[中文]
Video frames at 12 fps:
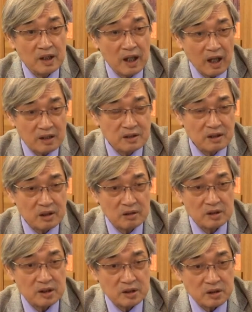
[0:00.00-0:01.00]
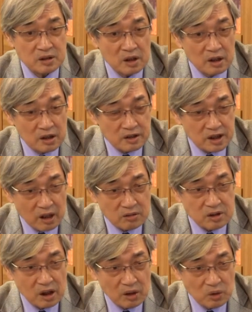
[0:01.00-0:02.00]
按照道理，曹
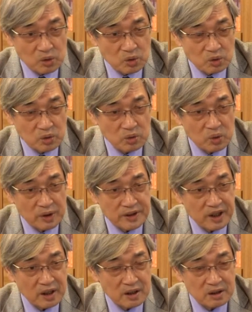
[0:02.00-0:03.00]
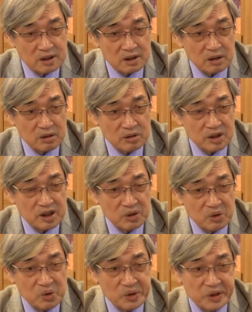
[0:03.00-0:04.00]
操如果那个时候经
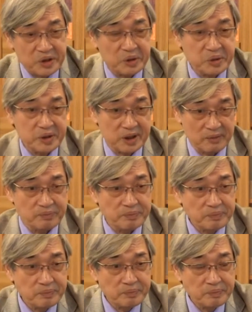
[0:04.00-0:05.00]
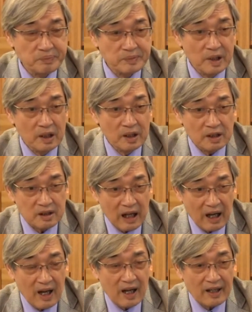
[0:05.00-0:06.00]
过休整，
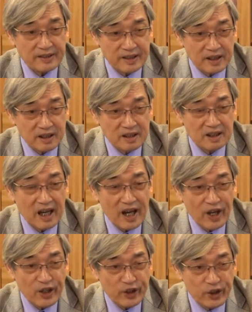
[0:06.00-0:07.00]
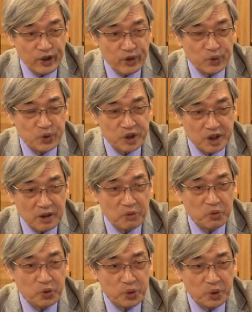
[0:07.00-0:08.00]
他应该优先
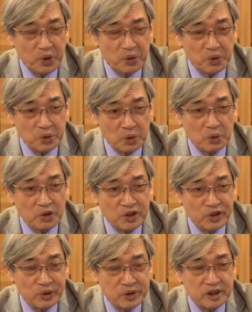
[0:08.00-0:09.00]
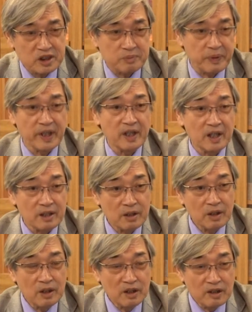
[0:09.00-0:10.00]
运用优势兵力
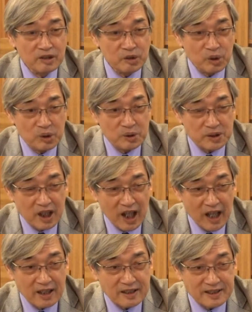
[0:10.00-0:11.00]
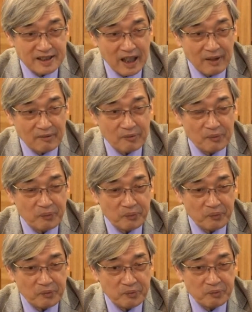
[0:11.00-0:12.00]
去抢占
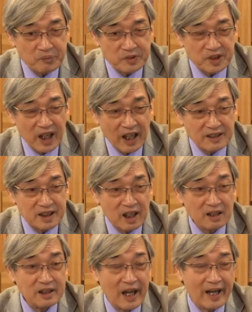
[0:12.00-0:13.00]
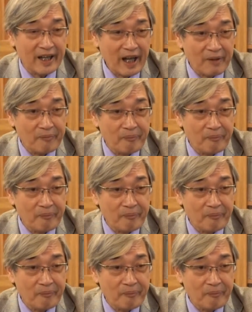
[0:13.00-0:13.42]
长江南岸。